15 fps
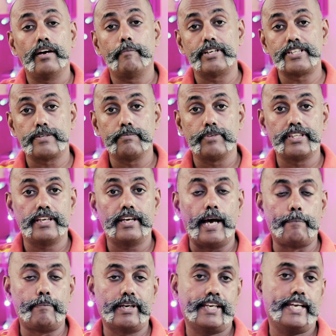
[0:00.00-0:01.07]
மற்றும் இந்த
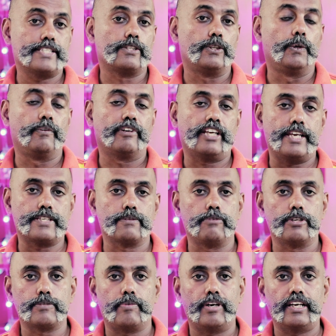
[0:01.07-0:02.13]
அப்பர் கேஸ் லோவர் கேஸும்
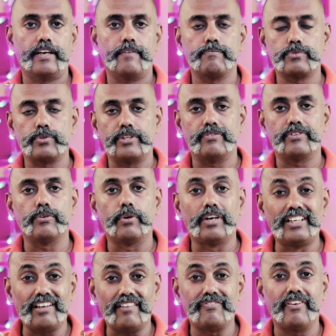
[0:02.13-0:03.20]
யூஸ் பண்ணுங்கள் ஸோ இது வந்து ஒரு
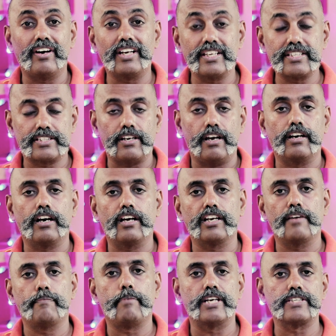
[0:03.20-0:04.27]
டஃப்பான
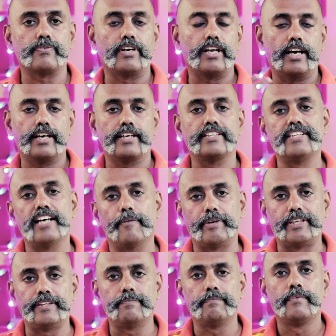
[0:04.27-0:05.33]
ஸ்ட்ராங்கான பாஸ்வேர்டாக இது
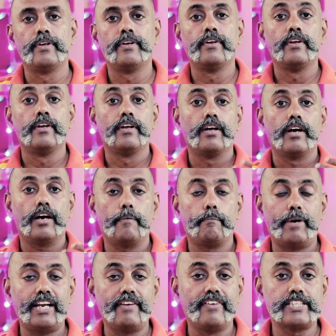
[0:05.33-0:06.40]
அமையுது
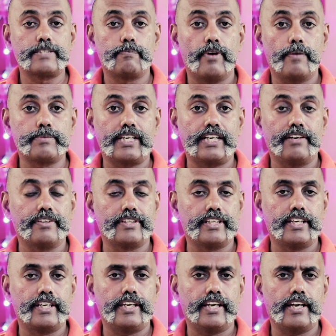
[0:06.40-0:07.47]
பல வெப் வெப்சைட்டில்
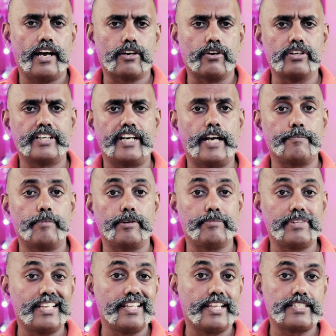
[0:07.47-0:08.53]
வந்து நீங்கள் அக்கௌண்ட் க்ரியேட்
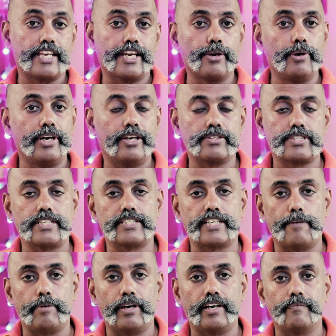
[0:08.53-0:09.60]
பண்ணும்போது இந்த செக்யூரிட்டி கொஸ்டின்ஸ்
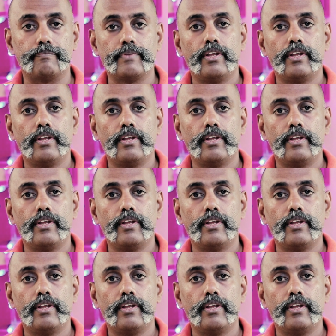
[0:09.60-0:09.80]
கேட்பாங்க